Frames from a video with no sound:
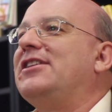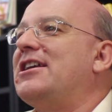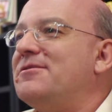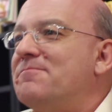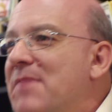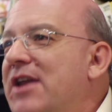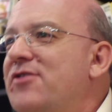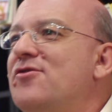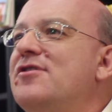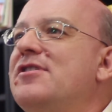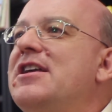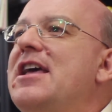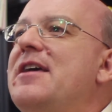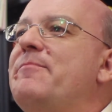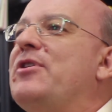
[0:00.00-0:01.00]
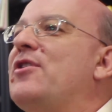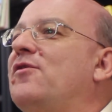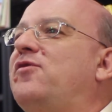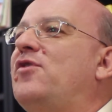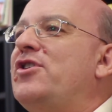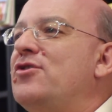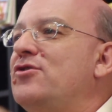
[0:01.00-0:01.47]
tasmano, pero
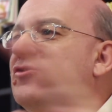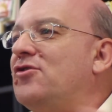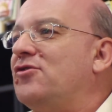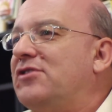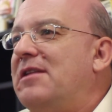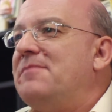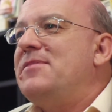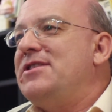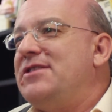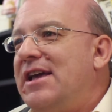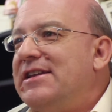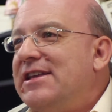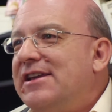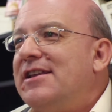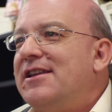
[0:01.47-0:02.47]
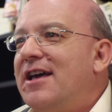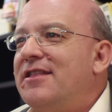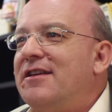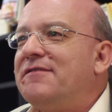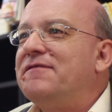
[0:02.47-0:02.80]
fueron totalmente aniquiladas